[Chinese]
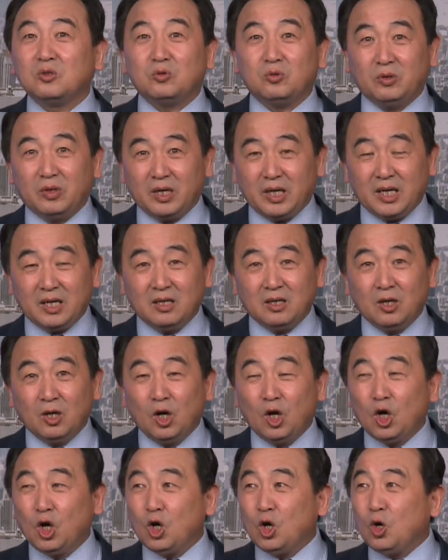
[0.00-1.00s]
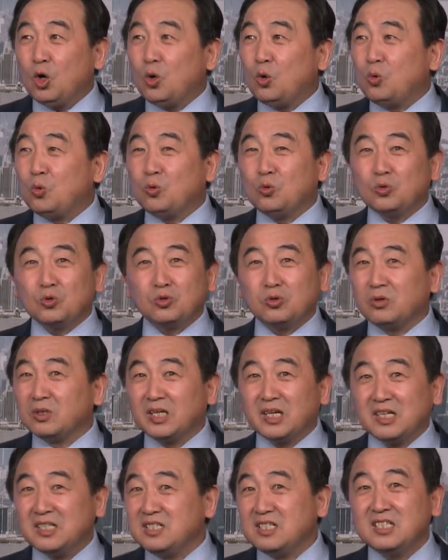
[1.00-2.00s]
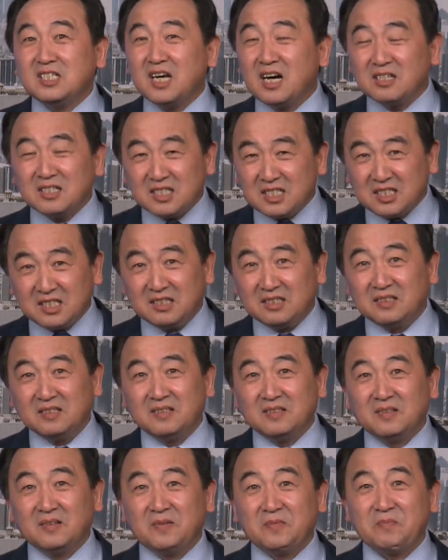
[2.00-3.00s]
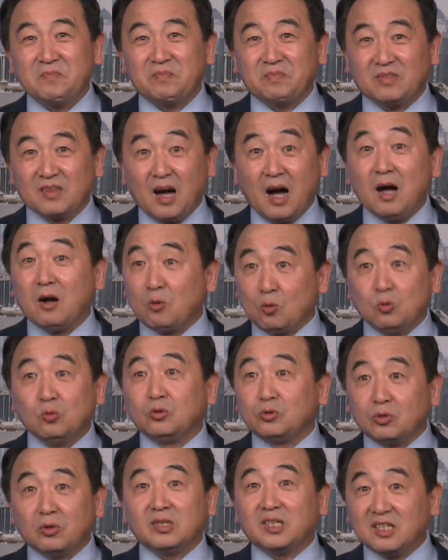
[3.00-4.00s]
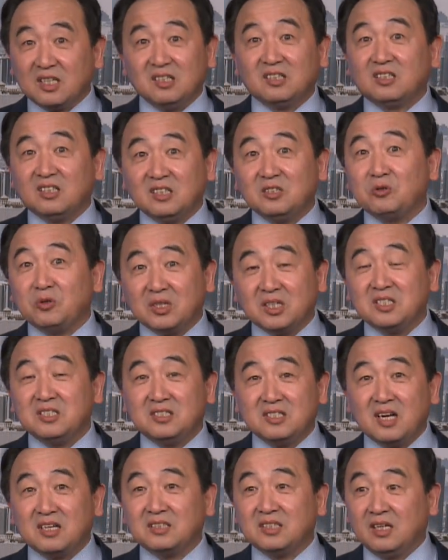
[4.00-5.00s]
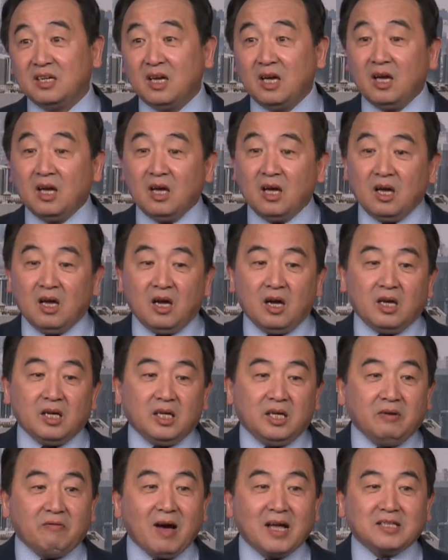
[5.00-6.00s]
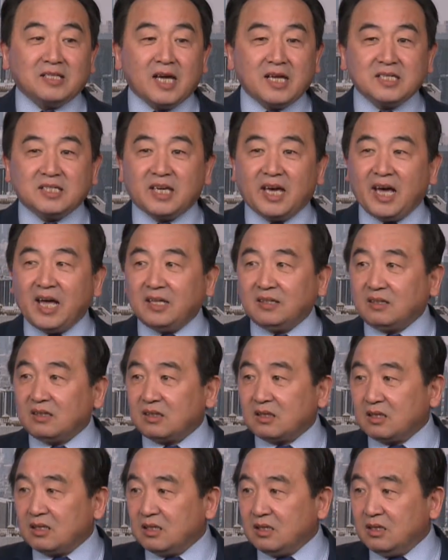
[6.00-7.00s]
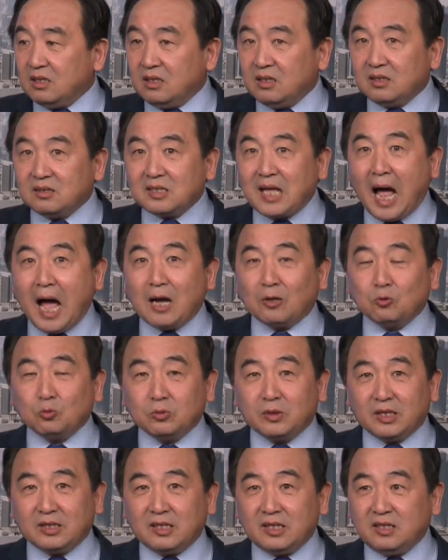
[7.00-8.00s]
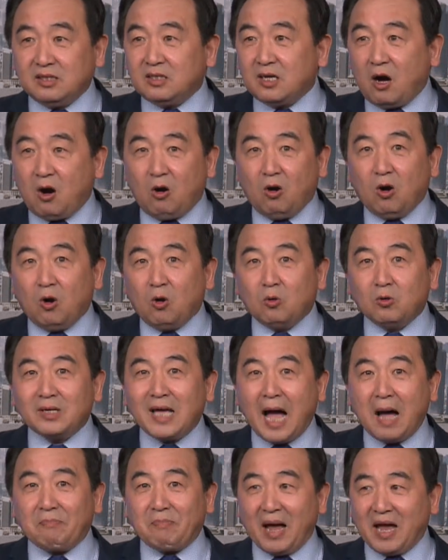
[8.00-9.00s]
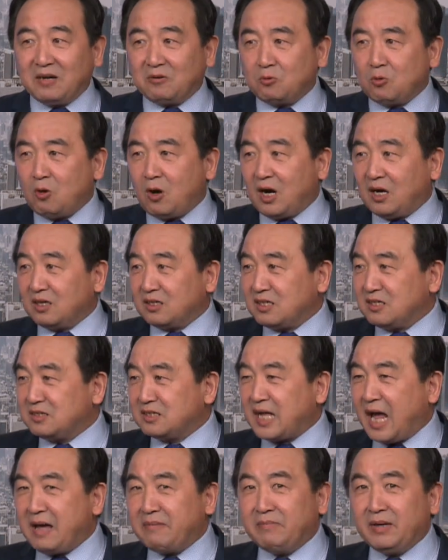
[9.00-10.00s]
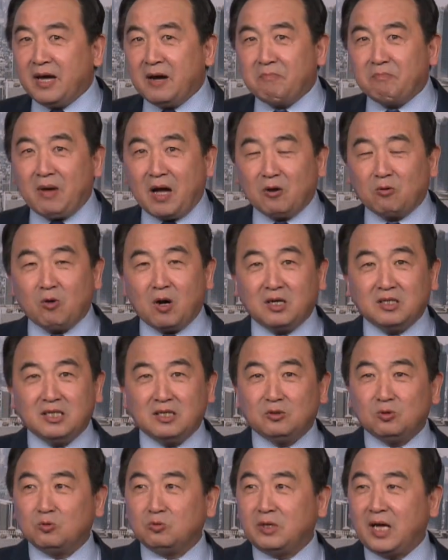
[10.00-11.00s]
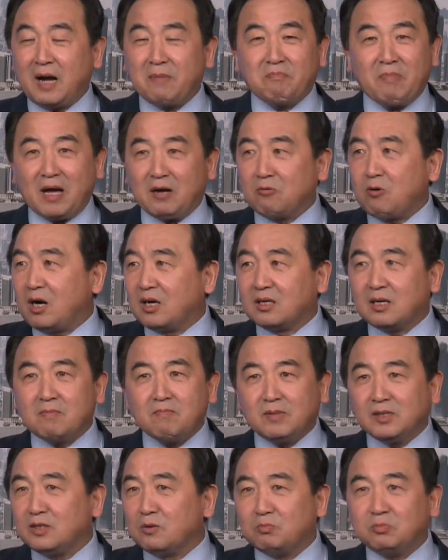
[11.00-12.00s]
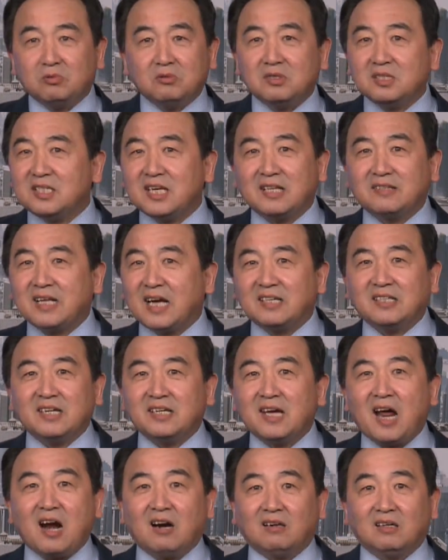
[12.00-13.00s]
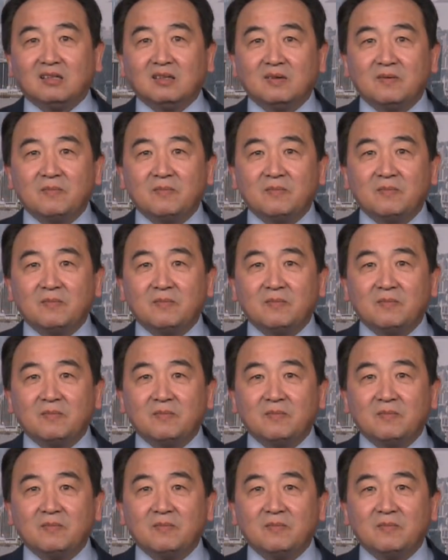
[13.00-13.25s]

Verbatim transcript: 学，胡说的很相信，啊，胡说的很科学，很相信。一万年前，大陆的地壳，欧亚板块跟太平洋板块、印度洋板块根本就不是现在这样。